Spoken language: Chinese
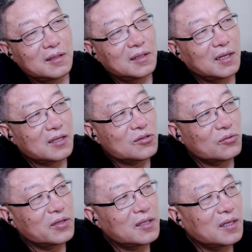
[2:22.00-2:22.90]
吗？啊，
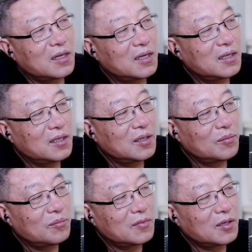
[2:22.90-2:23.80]
所谓的
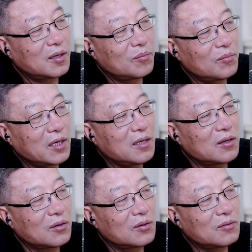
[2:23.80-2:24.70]
呃没
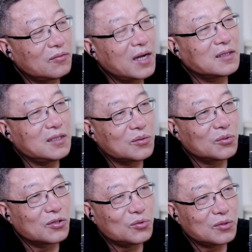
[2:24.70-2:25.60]
有忘记
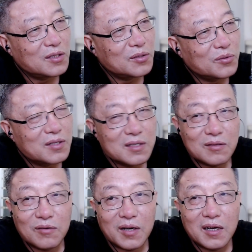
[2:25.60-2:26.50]
过去，人会
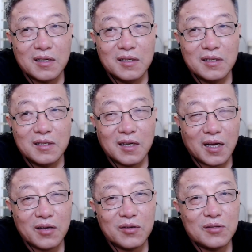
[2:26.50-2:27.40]
死亡。
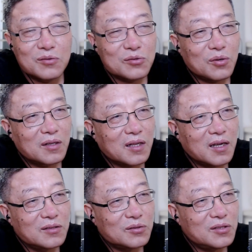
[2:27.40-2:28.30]
还有一种状
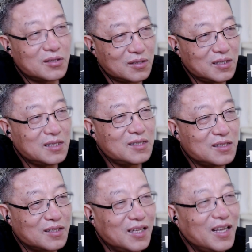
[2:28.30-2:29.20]
态，就只
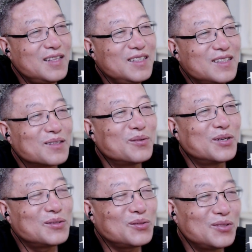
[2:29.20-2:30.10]
只惦记着
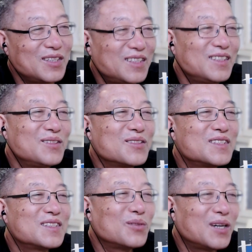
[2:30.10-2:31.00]
过去，也是一种
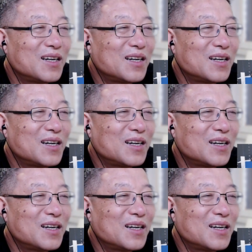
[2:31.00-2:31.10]
死亡，